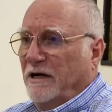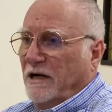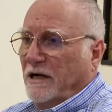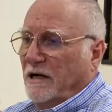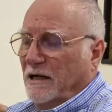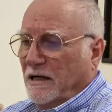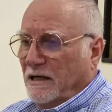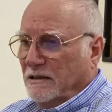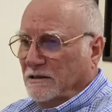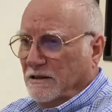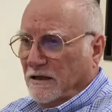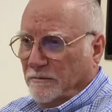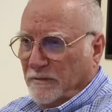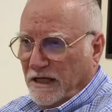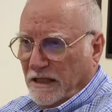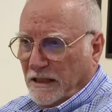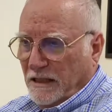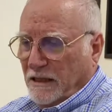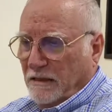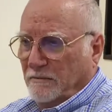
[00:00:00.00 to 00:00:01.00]

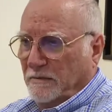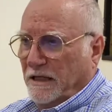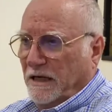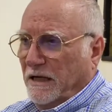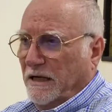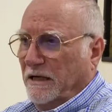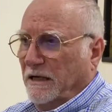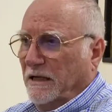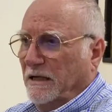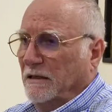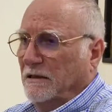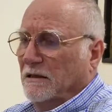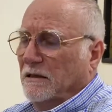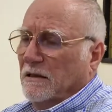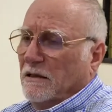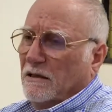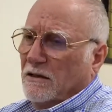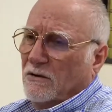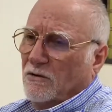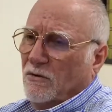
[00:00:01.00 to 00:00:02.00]
لجميع الامتحانات
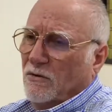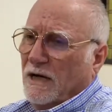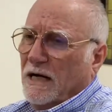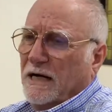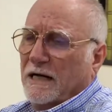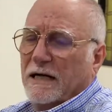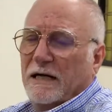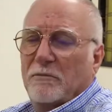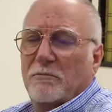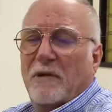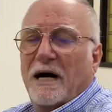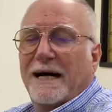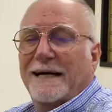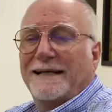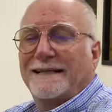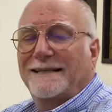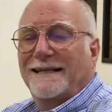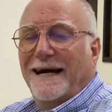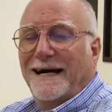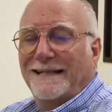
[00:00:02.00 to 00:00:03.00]
ولكن مع
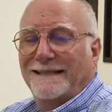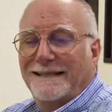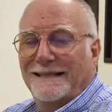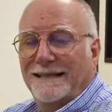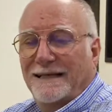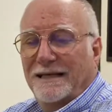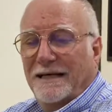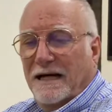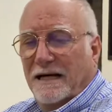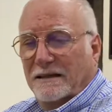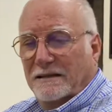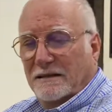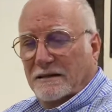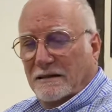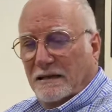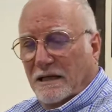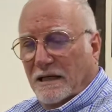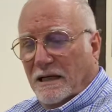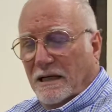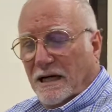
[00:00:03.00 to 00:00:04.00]
التعديلات
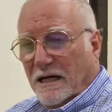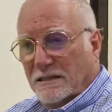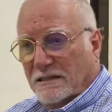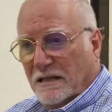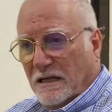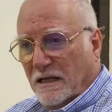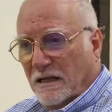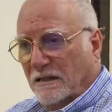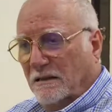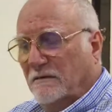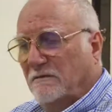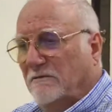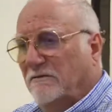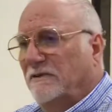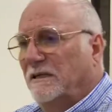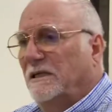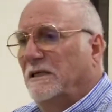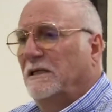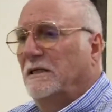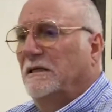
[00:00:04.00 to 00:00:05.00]
اللي حصلت
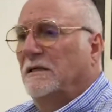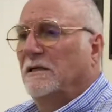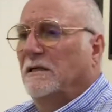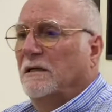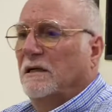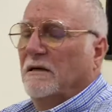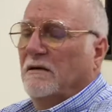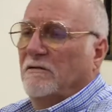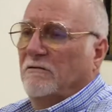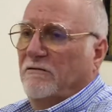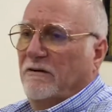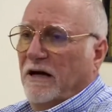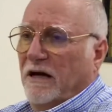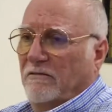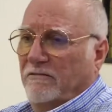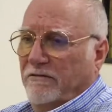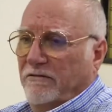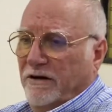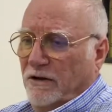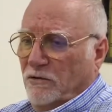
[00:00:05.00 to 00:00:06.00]
في في
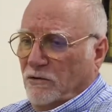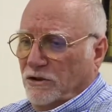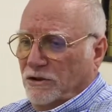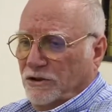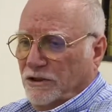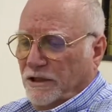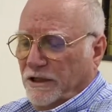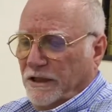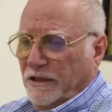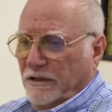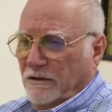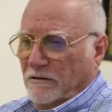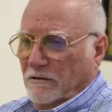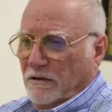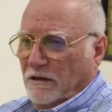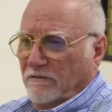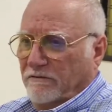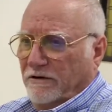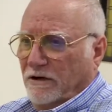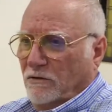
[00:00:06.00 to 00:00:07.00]
2020
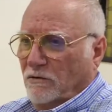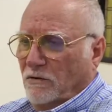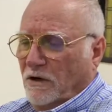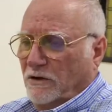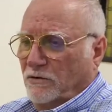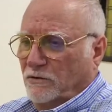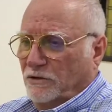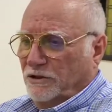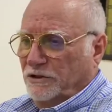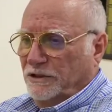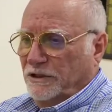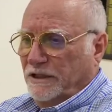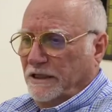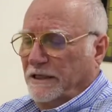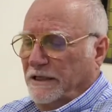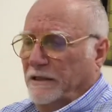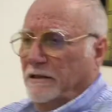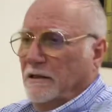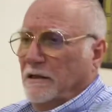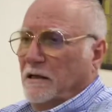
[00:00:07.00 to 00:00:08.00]

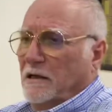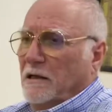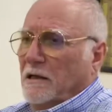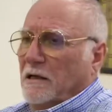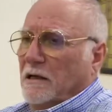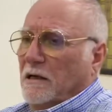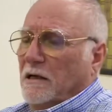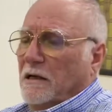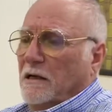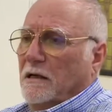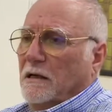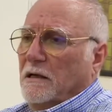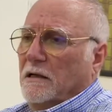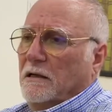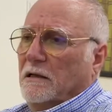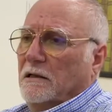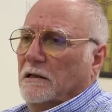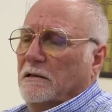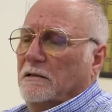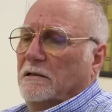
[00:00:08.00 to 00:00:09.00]
2021
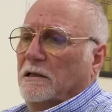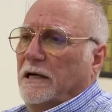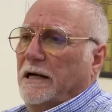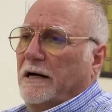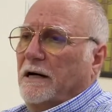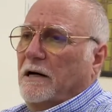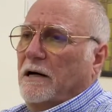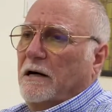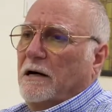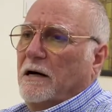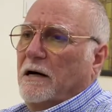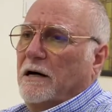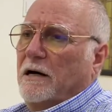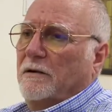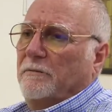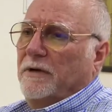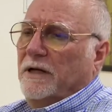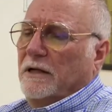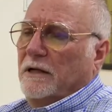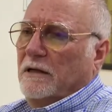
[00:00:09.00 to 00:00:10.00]
آه، طلع قرار
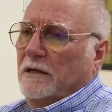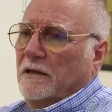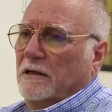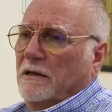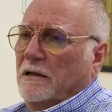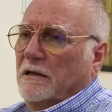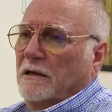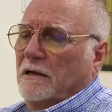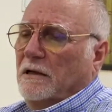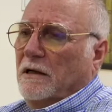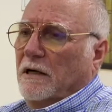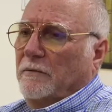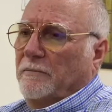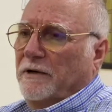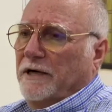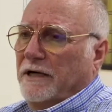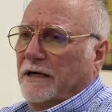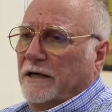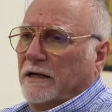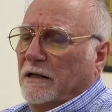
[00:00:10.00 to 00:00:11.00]
من آه،
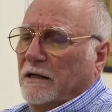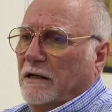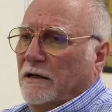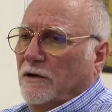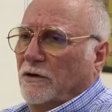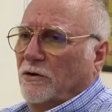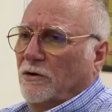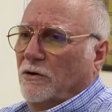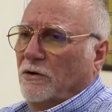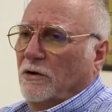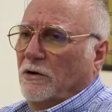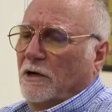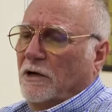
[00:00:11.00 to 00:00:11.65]
امريكا انه